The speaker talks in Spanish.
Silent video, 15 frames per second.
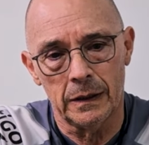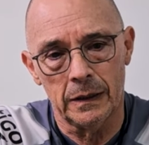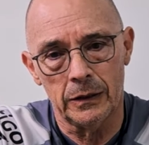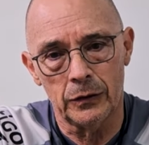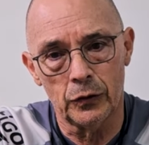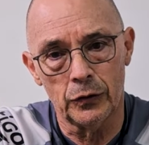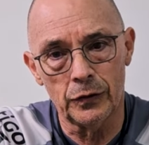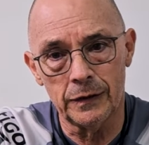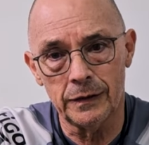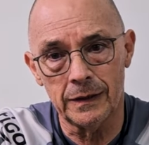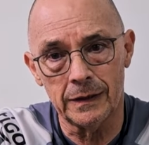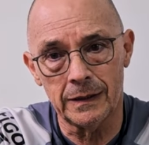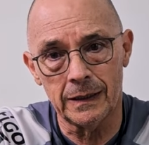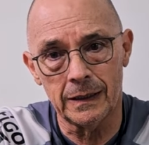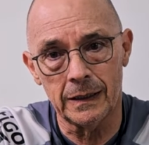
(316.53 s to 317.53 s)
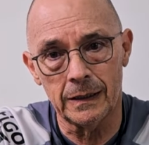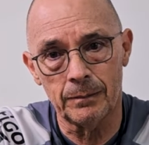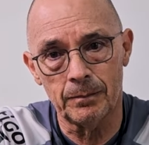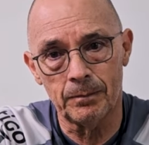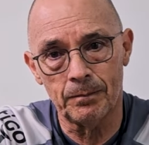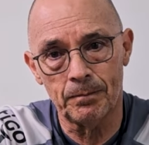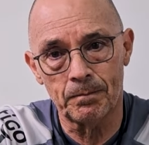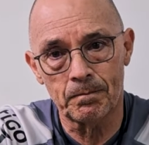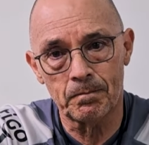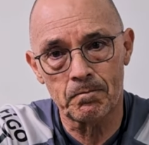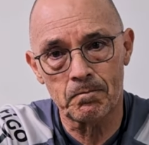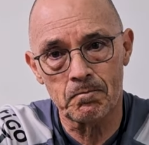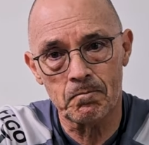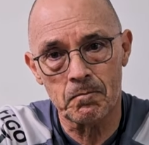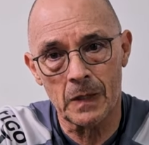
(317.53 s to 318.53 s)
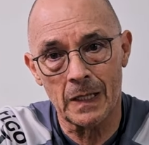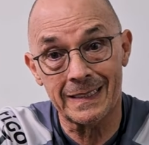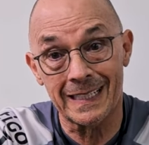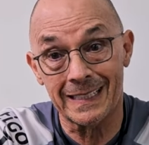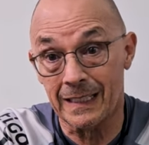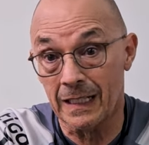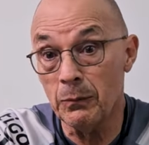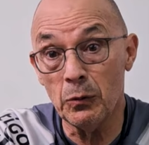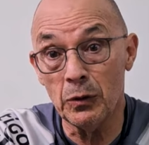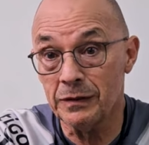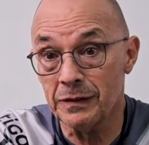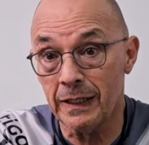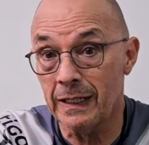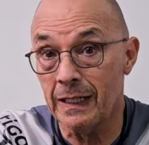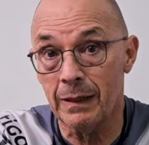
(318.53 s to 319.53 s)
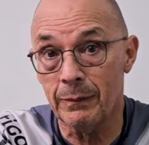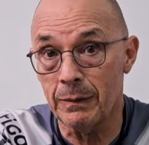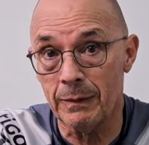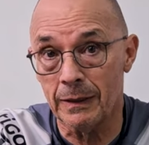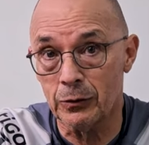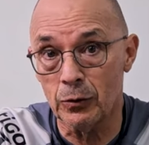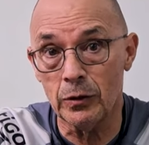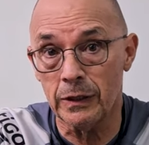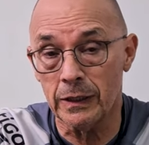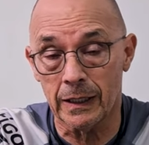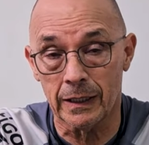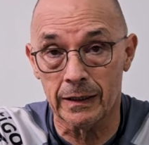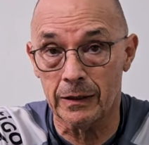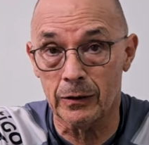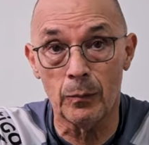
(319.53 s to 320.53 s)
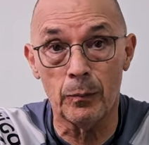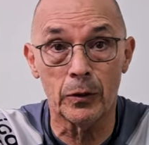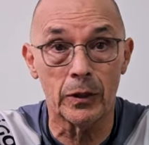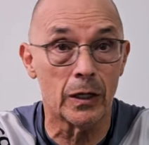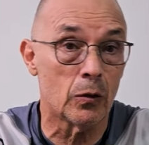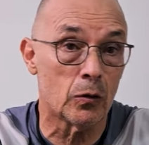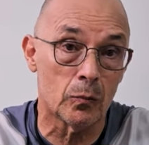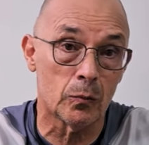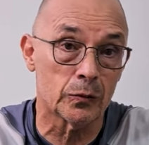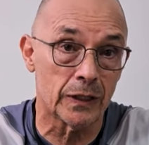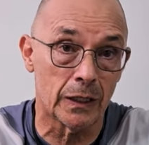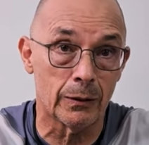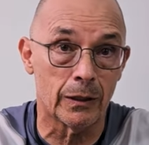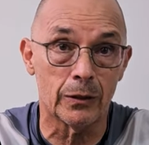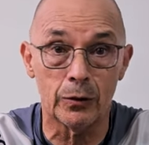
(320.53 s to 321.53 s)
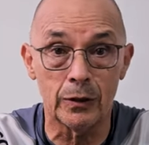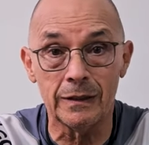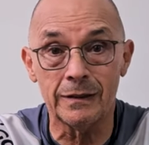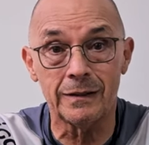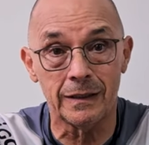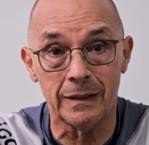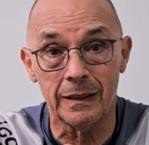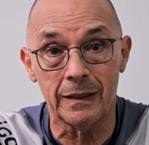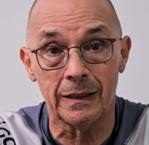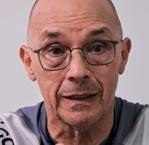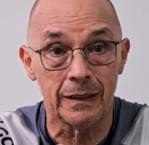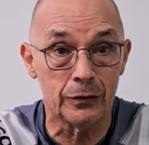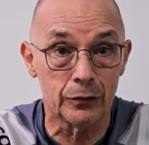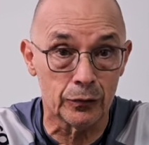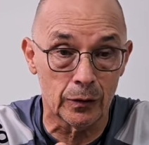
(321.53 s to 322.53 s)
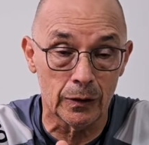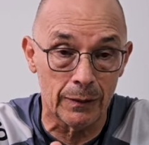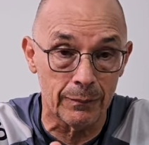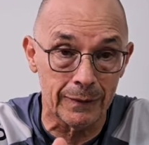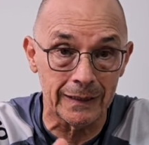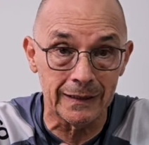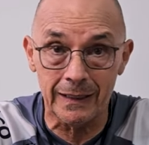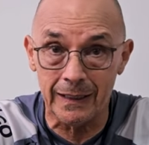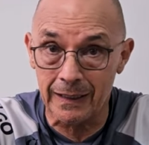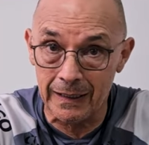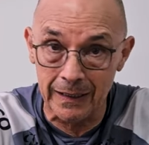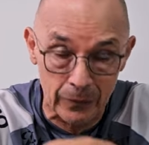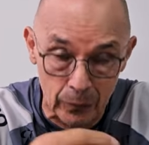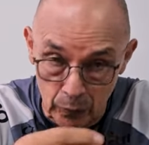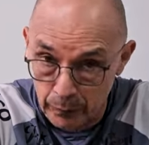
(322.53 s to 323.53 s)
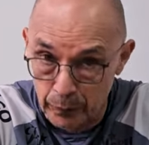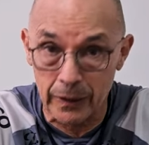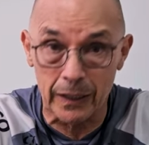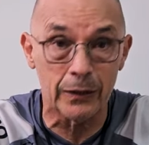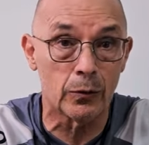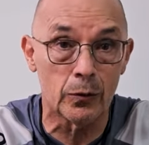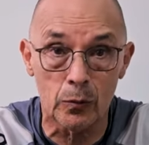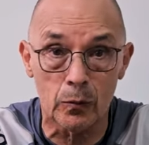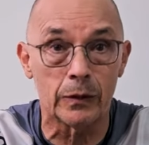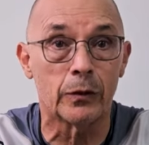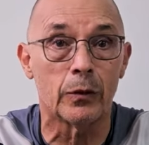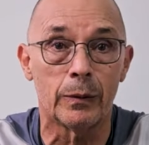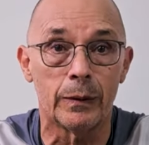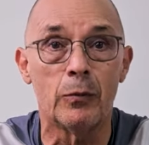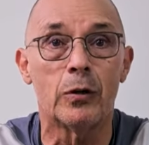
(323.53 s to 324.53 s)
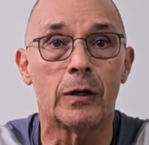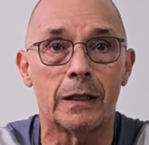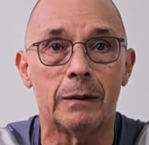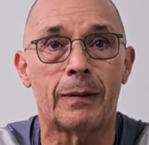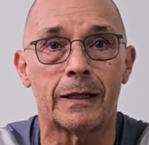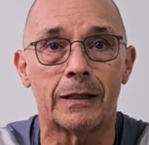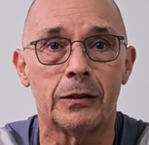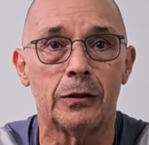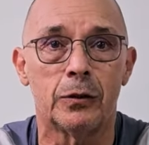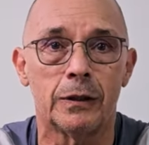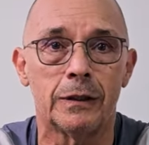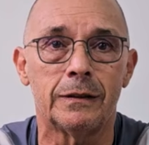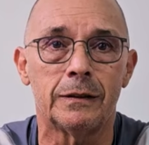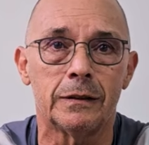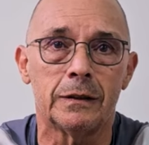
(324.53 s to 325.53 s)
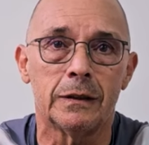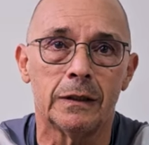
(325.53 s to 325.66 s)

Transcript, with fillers: Entonces, este, trataremos de seguir en la misma tónica, de no ponerlos como salvadores y, solamente ir incorporándolos cuando vemos que el partido es